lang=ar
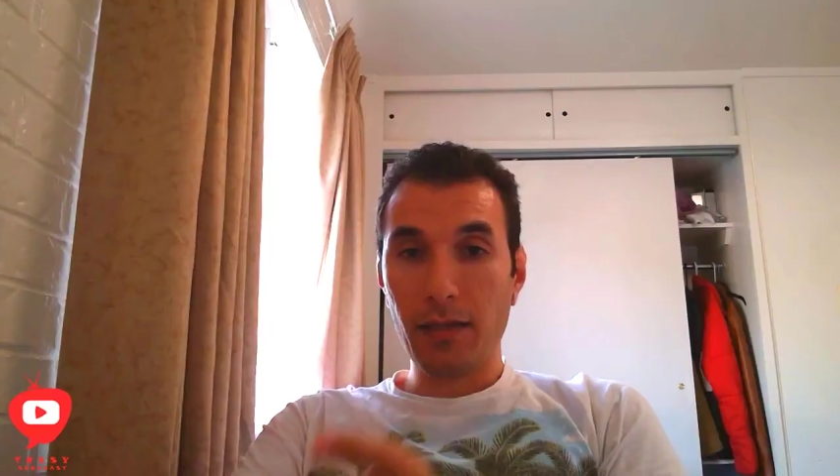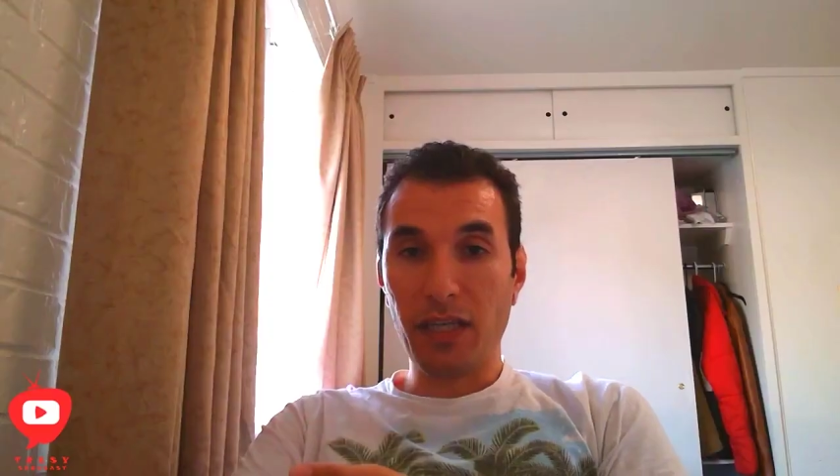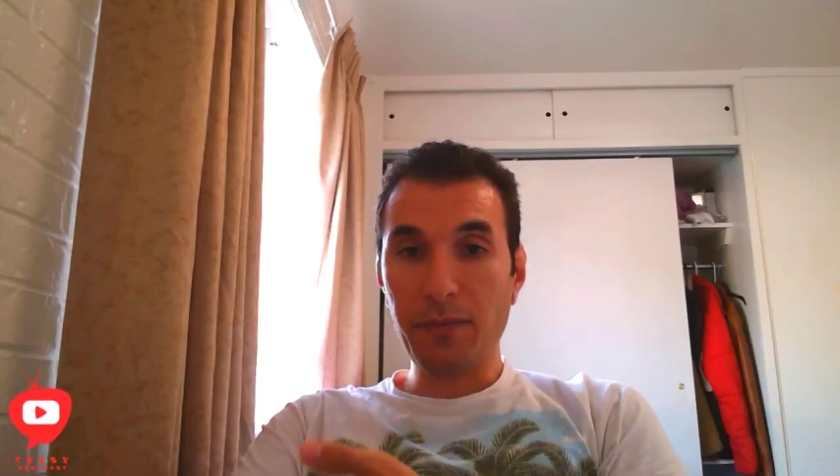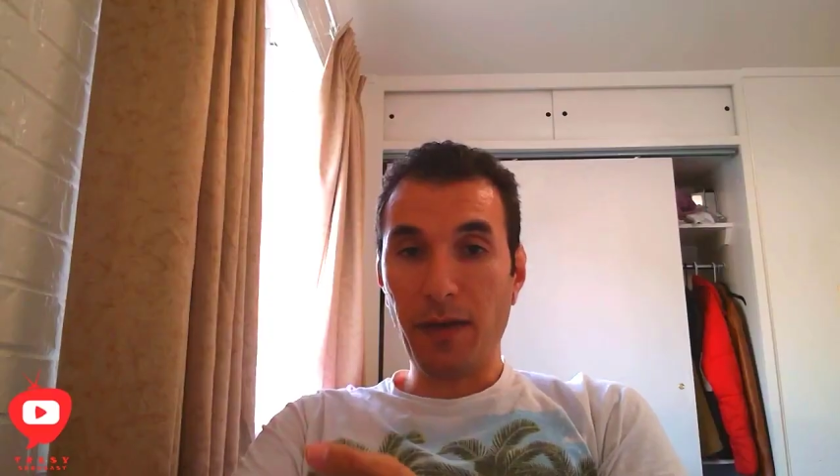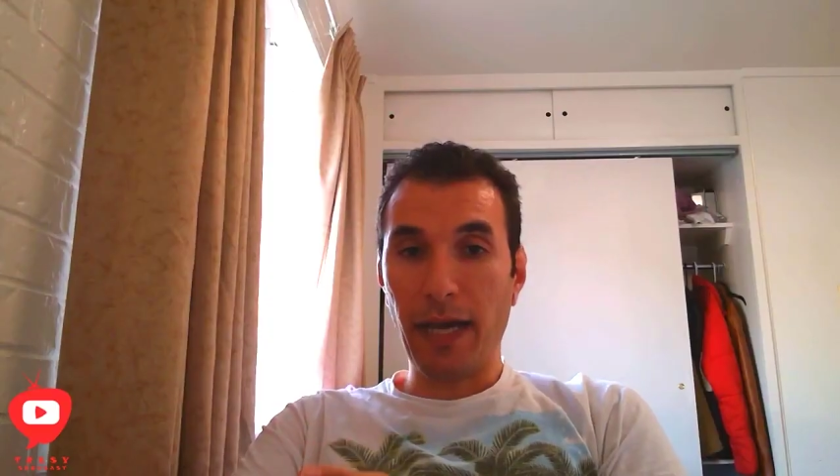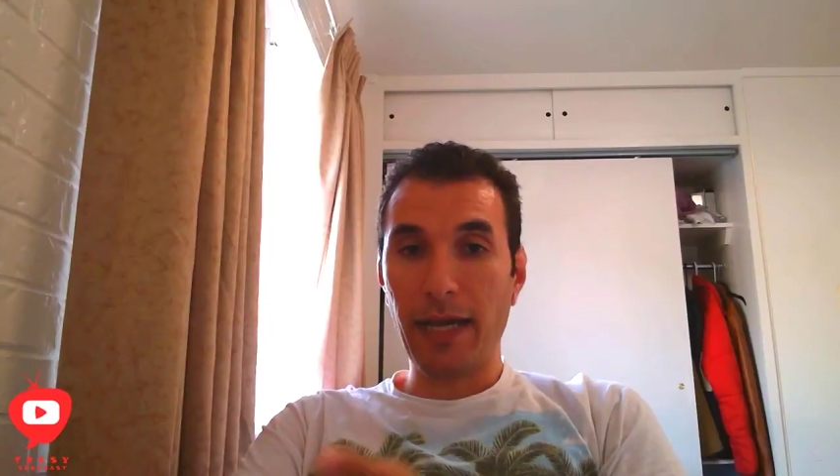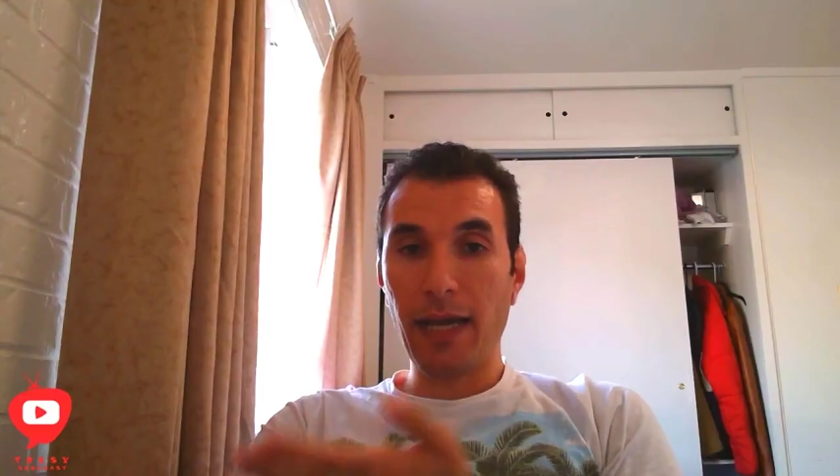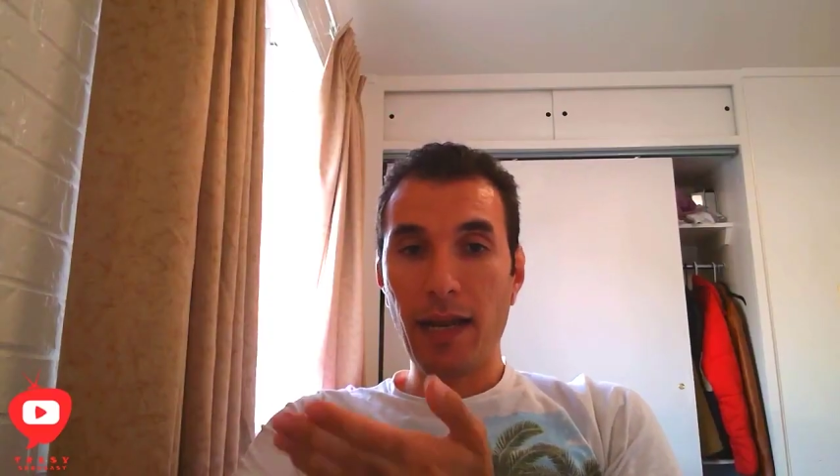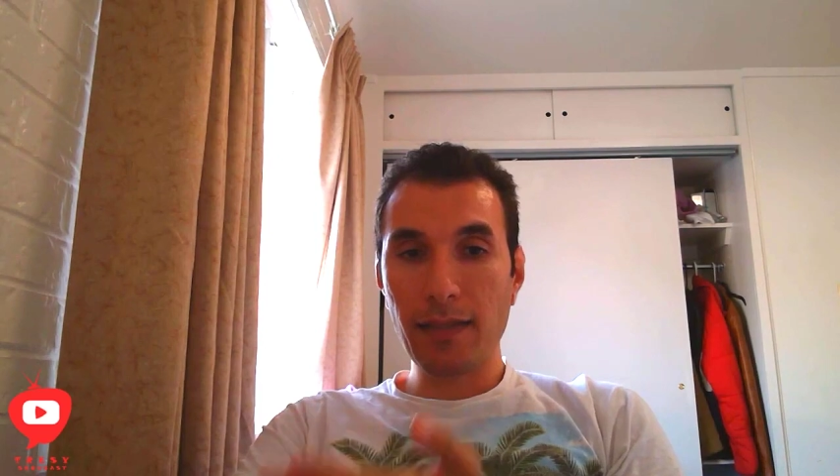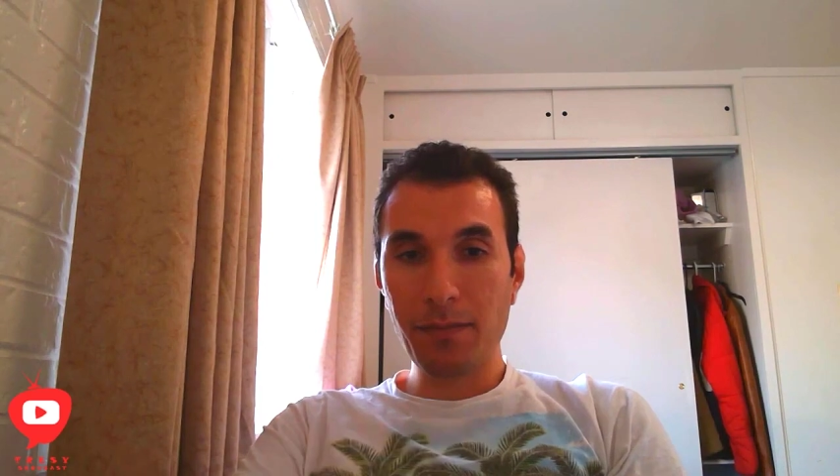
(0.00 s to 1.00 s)
اللي ضعيف في
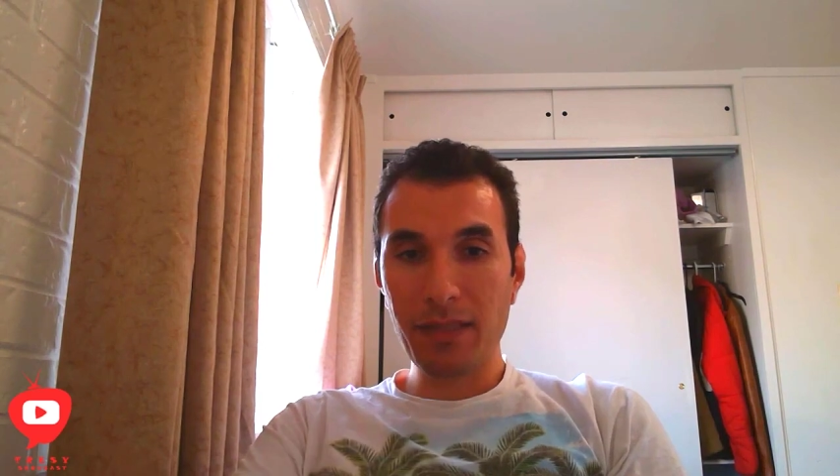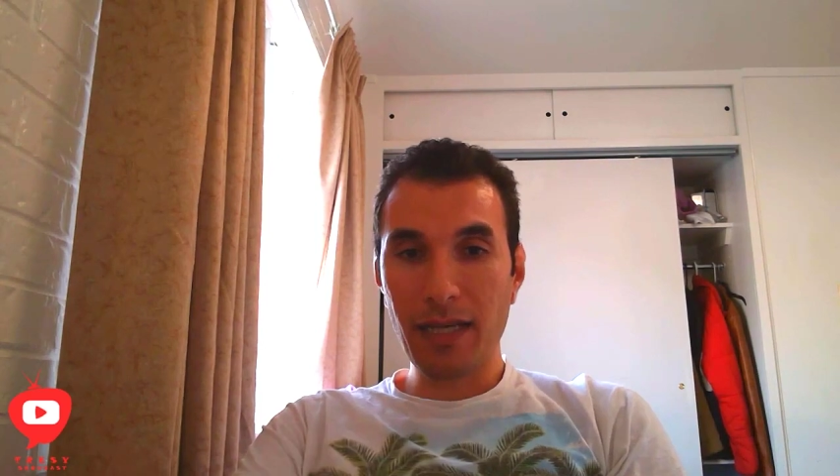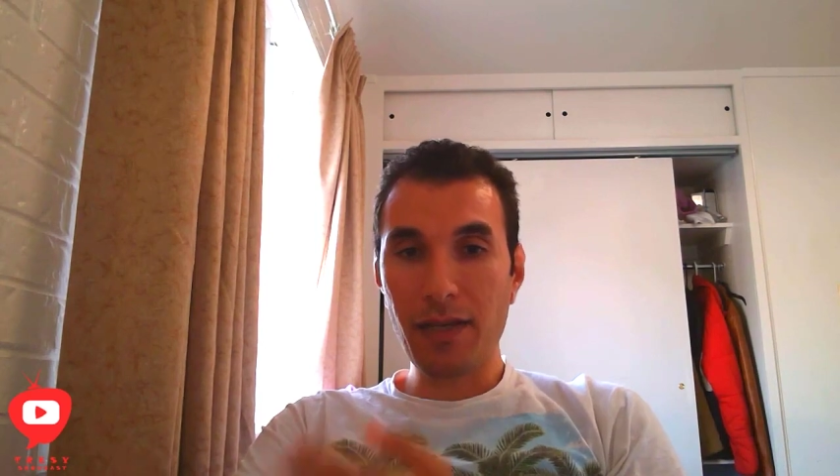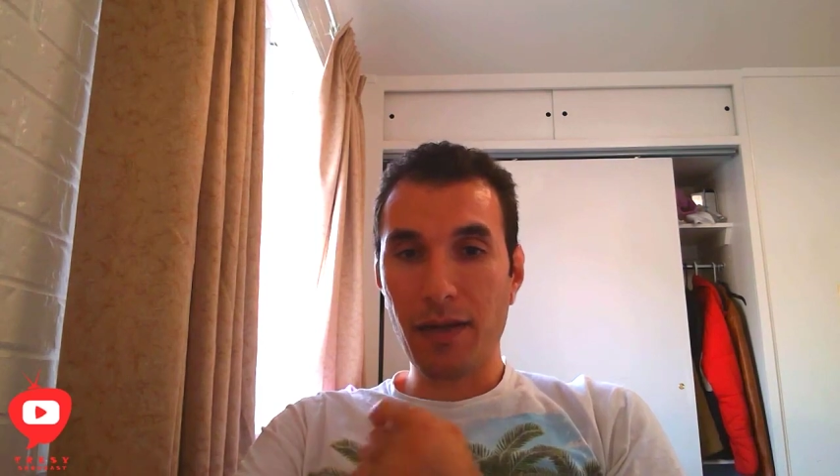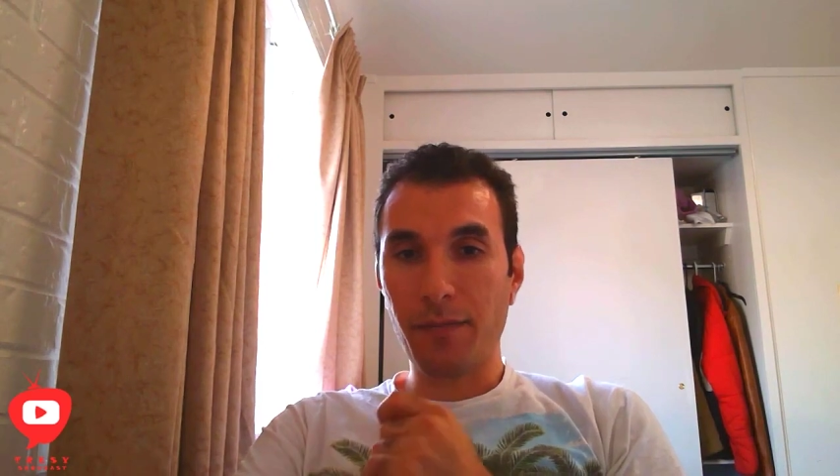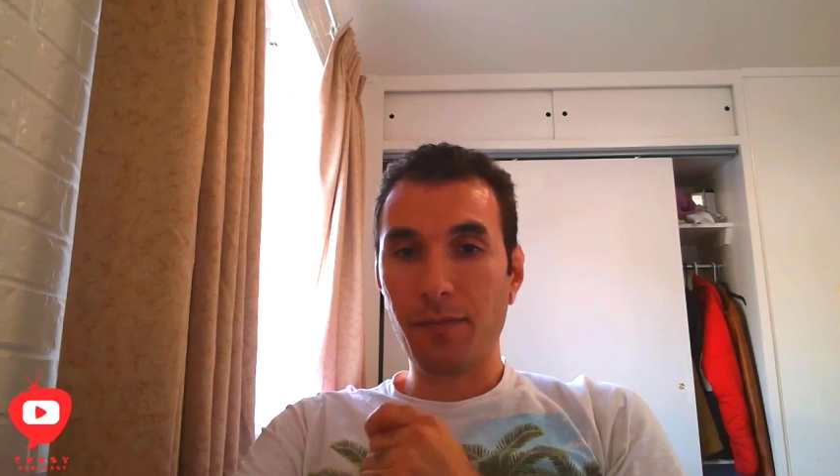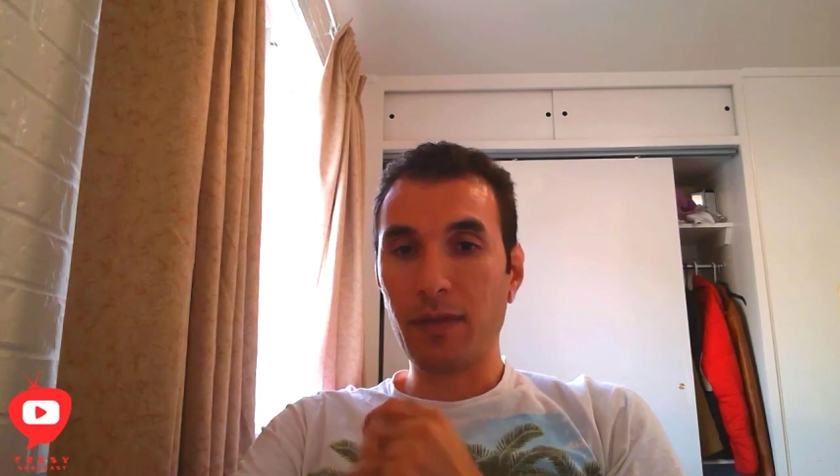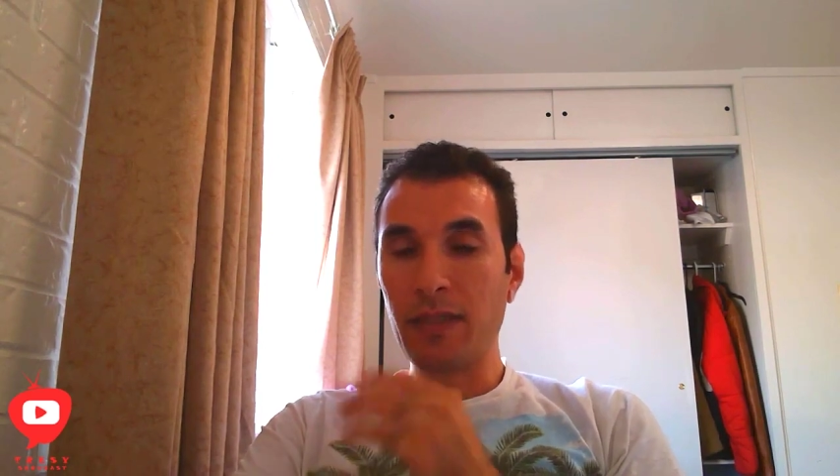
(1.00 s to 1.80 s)
حاجه لازم يذاكرها